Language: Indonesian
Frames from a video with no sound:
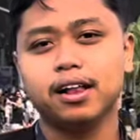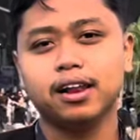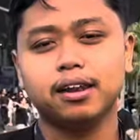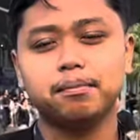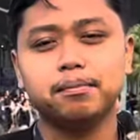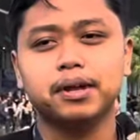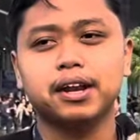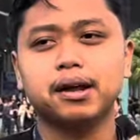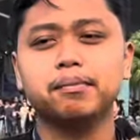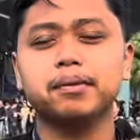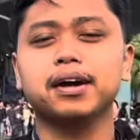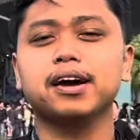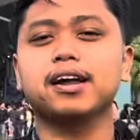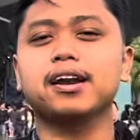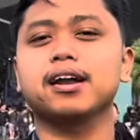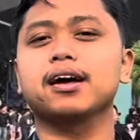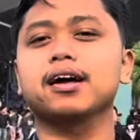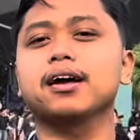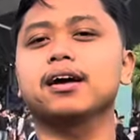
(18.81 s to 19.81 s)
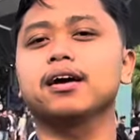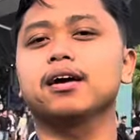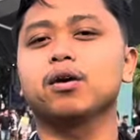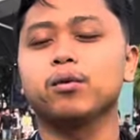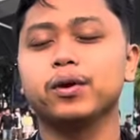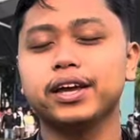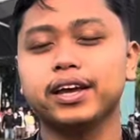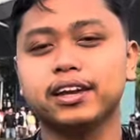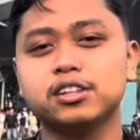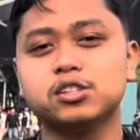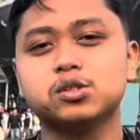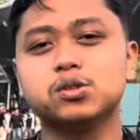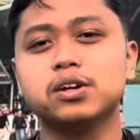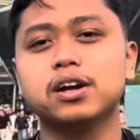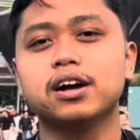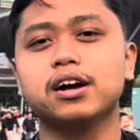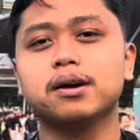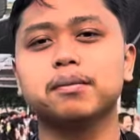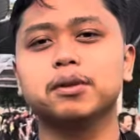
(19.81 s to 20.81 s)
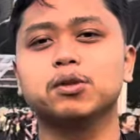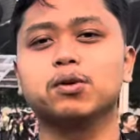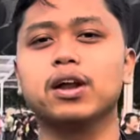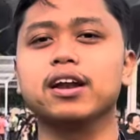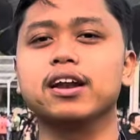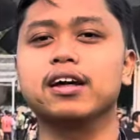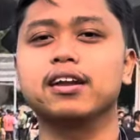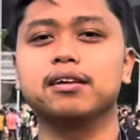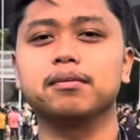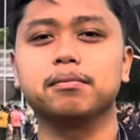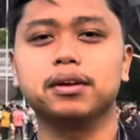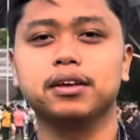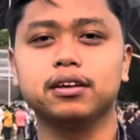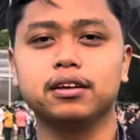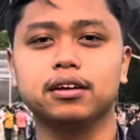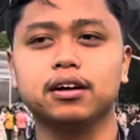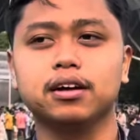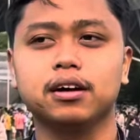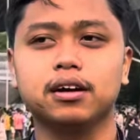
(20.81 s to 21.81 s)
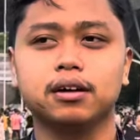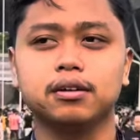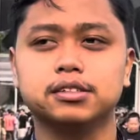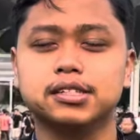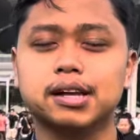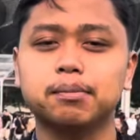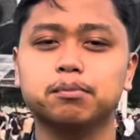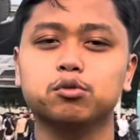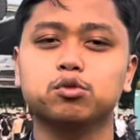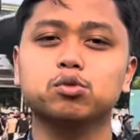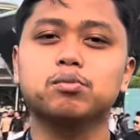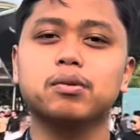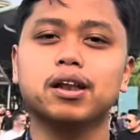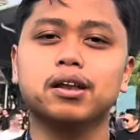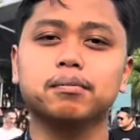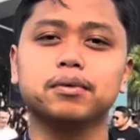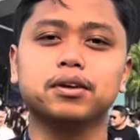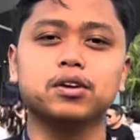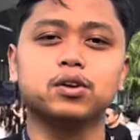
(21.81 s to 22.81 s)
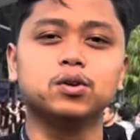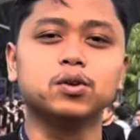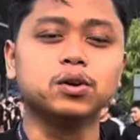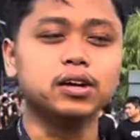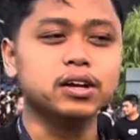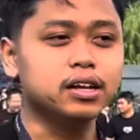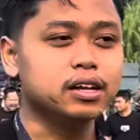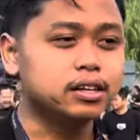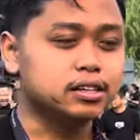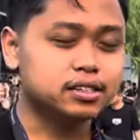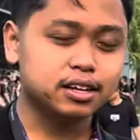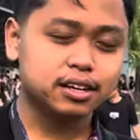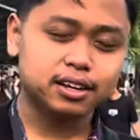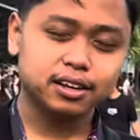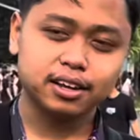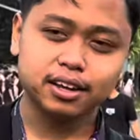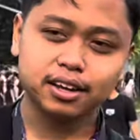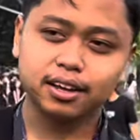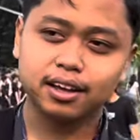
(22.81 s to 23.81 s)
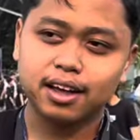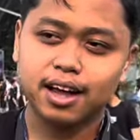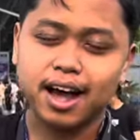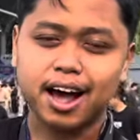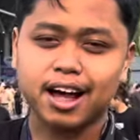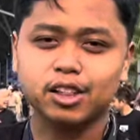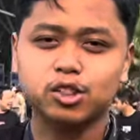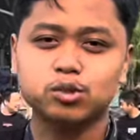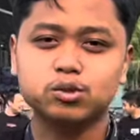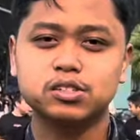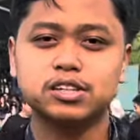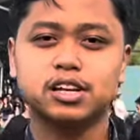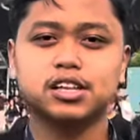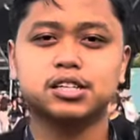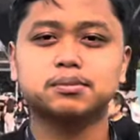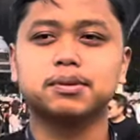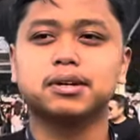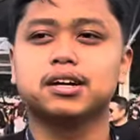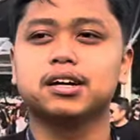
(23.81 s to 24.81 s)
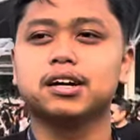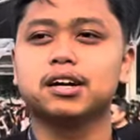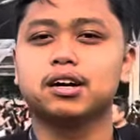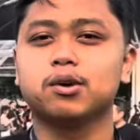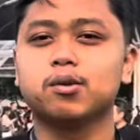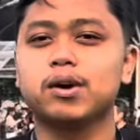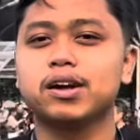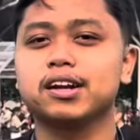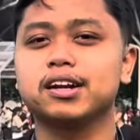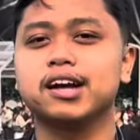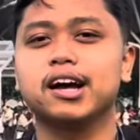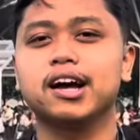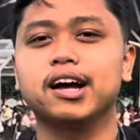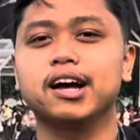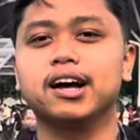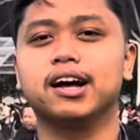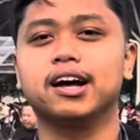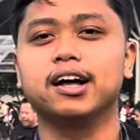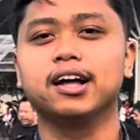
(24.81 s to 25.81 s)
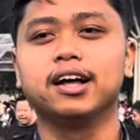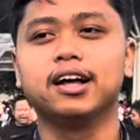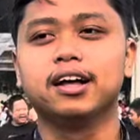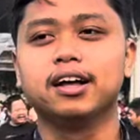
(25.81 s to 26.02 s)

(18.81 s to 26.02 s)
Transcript: lebih ramai karena weekend juga kebetulan hari Ming, uh, Sabtu malam Minggu jadinya antusiasme warga